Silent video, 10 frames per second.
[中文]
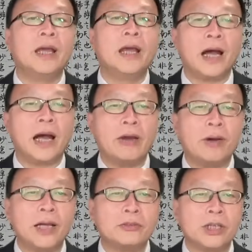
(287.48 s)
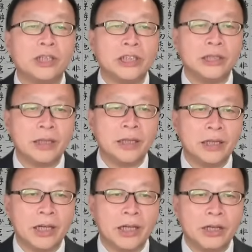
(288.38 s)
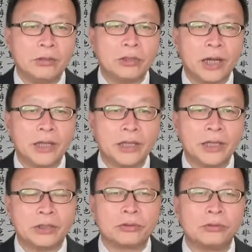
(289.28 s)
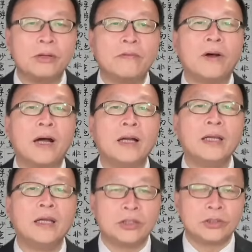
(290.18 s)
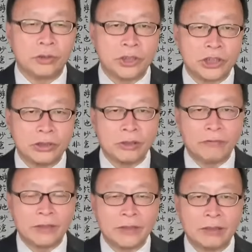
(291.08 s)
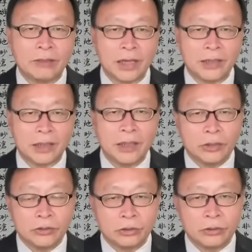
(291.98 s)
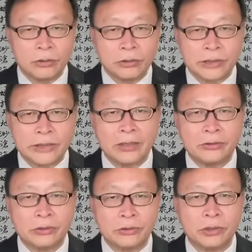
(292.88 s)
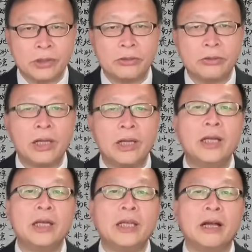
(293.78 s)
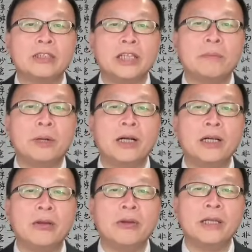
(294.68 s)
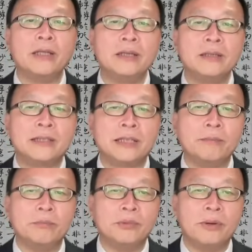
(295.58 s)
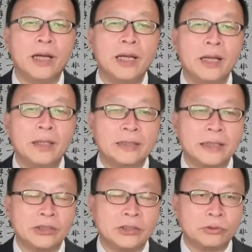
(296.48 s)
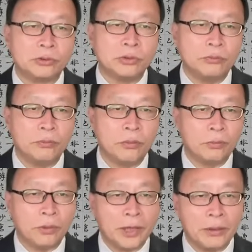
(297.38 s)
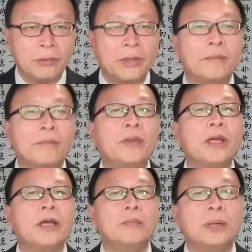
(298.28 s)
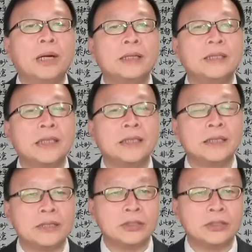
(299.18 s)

海外最近也流传一个说法，说七月份召开的中共三中全会要将彭丽媛。增补为政治局委员。本届政